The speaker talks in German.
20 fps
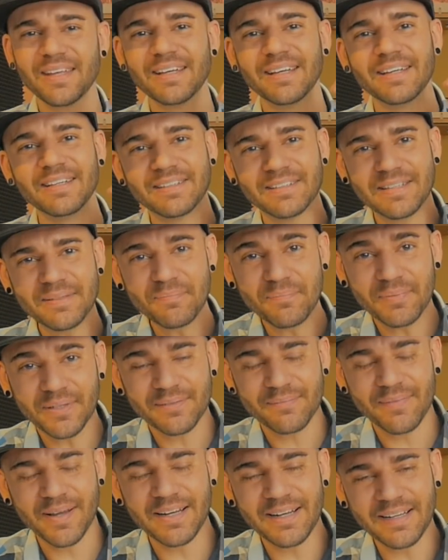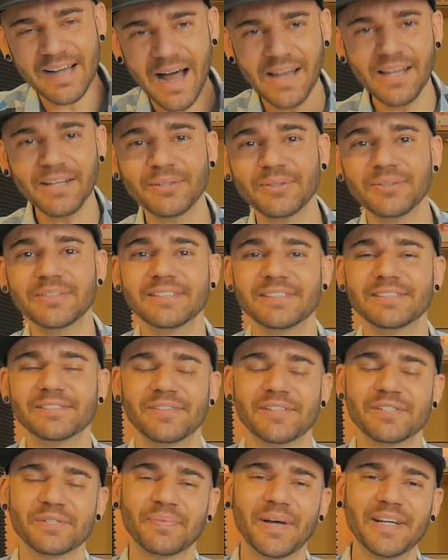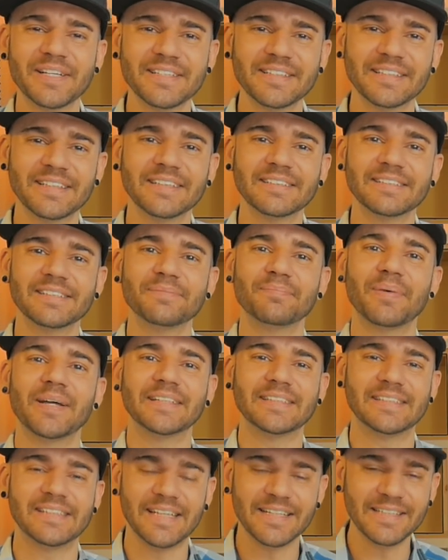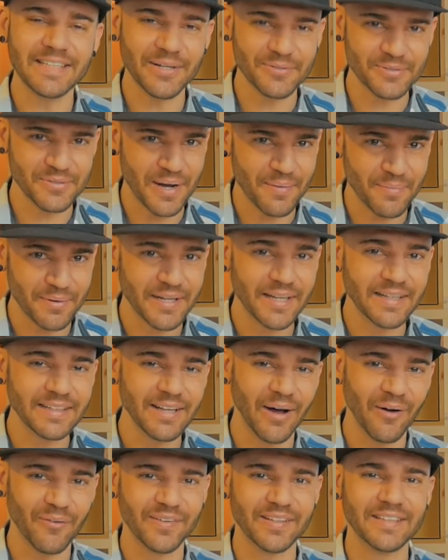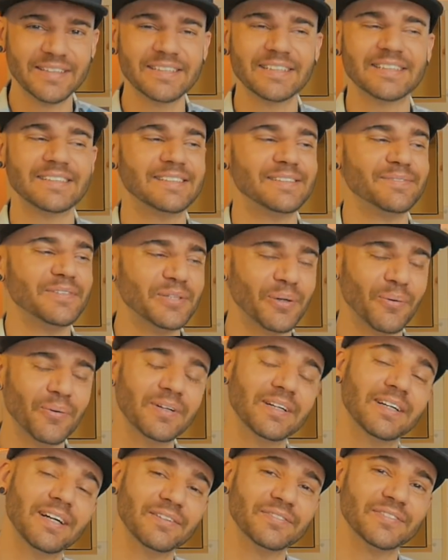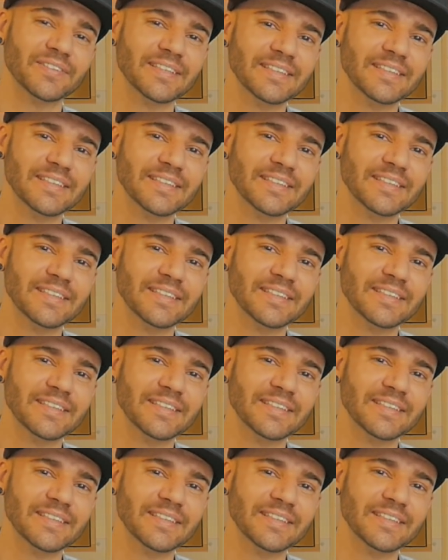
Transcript: ich gebe mein allergrößtes Versprechen, dass ich bei 10.000 Abonnenten, auch wenn es jetzt ziemlich hochgegriffen